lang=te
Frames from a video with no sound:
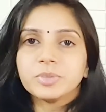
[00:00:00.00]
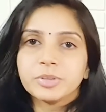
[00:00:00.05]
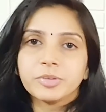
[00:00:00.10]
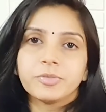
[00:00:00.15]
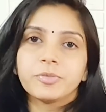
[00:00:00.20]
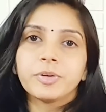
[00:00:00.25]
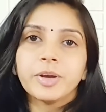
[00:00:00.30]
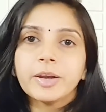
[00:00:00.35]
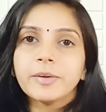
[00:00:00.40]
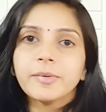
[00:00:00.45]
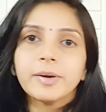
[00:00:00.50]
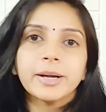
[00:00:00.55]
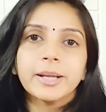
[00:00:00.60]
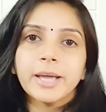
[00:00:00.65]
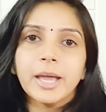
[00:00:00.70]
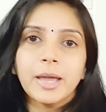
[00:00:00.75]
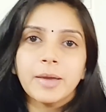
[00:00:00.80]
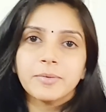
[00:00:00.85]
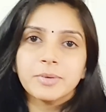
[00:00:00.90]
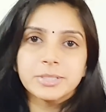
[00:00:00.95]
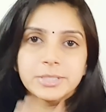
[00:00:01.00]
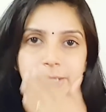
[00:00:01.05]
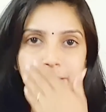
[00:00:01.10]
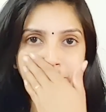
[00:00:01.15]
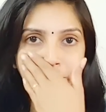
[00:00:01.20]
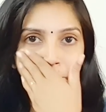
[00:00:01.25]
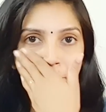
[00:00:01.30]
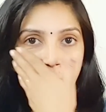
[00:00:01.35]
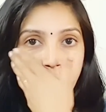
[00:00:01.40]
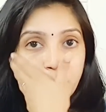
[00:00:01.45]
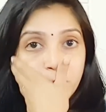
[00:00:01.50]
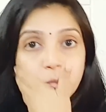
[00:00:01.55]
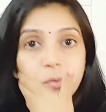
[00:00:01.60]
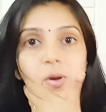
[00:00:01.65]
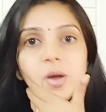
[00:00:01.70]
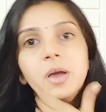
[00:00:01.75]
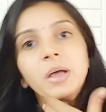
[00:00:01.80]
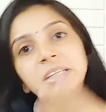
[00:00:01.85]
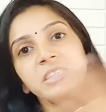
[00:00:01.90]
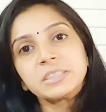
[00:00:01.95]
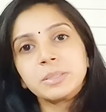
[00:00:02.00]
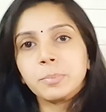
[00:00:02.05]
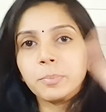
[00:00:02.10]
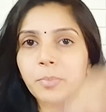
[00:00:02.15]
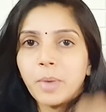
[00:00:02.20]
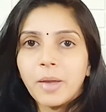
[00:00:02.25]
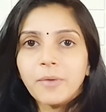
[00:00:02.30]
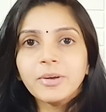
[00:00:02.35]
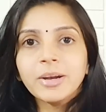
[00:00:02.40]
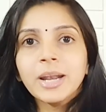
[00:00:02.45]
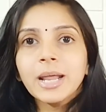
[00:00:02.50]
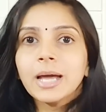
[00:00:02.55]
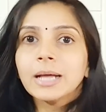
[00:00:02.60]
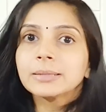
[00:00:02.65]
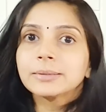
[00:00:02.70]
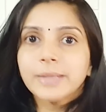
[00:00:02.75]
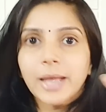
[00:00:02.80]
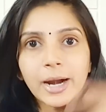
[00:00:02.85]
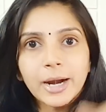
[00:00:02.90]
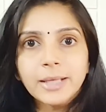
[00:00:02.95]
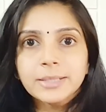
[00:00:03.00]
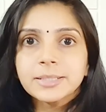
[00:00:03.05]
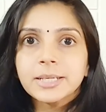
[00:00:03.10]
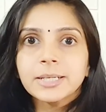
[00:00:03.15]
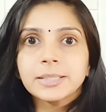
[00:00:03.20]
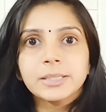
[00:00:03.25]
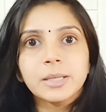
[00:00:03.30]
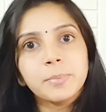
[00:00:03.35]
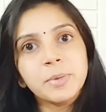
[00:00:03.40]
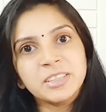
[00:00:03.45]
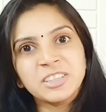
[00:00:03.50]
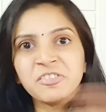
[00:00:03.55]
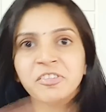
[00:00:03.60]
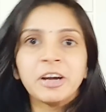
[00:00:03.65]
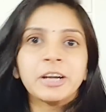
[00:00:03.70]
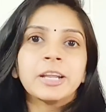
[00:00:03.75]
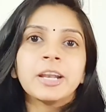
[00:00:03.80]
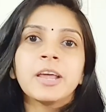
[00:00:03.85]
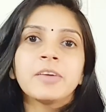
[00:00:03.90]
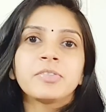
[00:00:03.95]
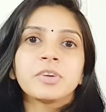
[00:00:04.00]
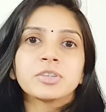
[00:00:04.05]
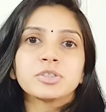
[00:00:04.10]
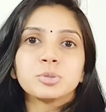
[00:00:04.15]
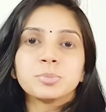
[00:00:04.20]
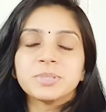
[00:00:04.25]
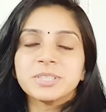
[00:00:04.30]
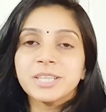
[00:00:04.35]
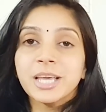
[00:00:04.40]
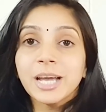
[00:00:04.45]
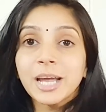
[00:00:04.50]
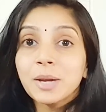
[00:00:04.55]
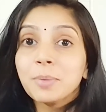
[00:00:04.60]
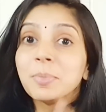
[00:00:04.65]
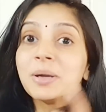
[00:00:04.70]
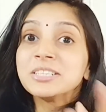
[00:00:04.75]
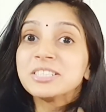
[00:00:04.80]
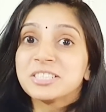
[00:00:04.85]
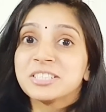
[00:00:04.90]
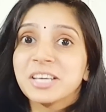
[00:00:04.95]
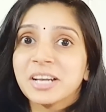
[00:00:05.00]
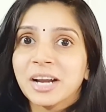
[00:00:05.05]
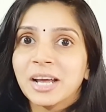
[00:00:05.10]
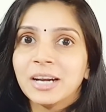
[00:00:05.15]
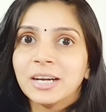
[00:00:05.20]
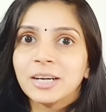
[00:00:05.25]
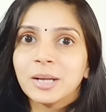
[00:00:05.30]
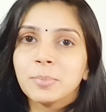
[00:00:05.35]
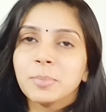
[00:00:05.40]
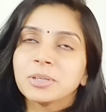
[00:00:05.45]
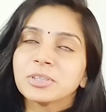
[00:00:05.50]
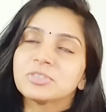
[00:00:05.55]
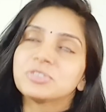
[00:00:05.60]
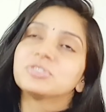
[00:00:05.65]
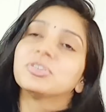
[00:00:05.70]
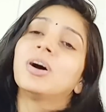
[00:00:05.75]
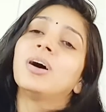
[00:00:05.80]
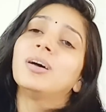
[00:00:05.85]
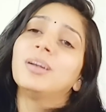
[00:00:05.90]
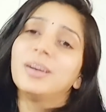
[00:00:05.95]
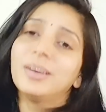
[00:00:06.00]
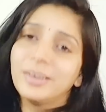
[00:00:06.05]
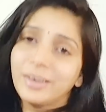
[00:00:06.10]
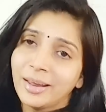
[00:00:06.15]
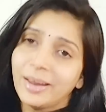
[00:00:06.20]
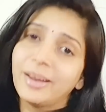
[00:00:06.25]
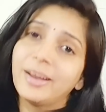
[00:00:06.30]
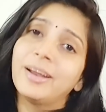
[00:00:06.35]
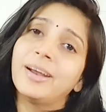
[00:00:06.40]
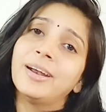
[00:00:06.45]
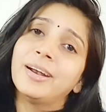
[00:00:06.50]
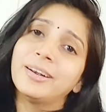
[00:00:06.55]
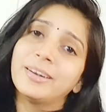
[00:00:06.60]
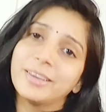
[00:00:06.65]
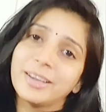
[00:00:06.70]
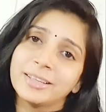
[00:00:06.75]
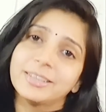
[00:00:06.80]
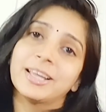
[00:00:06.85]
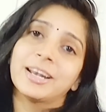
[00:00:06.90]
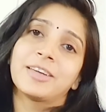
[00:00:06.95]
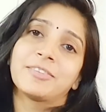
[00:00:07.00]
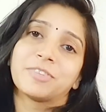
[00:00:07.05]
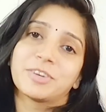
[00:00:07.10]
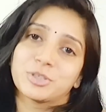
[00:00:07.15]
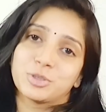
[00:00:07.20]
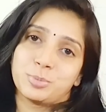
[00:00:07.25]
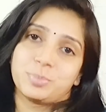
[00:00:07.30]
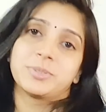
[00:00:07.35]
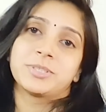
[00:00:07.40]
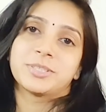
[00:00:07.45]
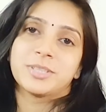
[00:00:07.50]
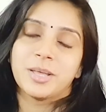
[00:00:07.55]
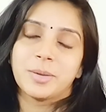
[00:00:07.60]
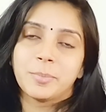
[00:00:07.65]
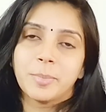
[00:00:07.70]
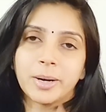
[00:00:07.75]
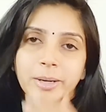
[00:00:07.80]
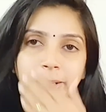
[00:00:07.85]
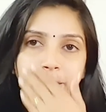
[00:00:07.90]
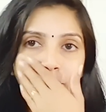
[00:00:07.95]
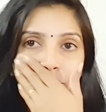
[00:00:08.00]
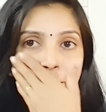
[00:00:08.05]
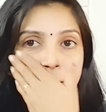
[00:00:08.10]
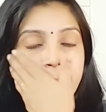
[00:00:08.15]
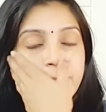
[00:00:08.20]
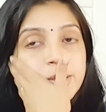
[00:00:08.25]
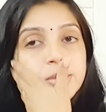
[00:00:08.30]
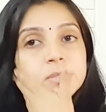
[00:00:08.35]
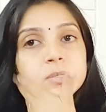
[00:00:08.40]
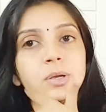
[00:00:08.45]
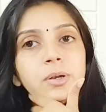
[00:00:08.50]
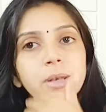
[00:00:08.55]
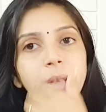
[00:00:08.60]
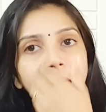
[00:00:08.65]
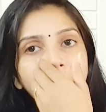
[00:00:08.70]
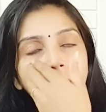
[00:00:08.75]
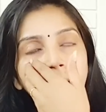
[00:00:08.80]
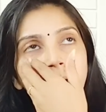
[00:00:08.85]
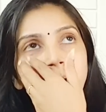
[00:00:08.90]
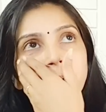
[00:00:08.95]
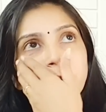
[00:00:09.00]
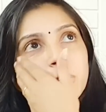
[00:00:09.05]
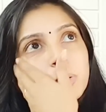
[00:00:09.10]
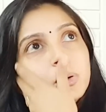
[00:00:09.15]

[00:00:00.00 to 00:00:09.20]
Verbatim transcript: ఫ్రీక్వెంట్గా ఏమీ జరిగిపోవు ఏమన్నా తేడా జరిగితే మాత్రం వెంటనే ఎఫెక్ట్ చూపిస్తే కానీ మంచి జరగాలంటే మాత్రం చాలా లేట్గా దాని ఎఫెక్ట్ చూపిస్తుంది అనమాట సో నాకు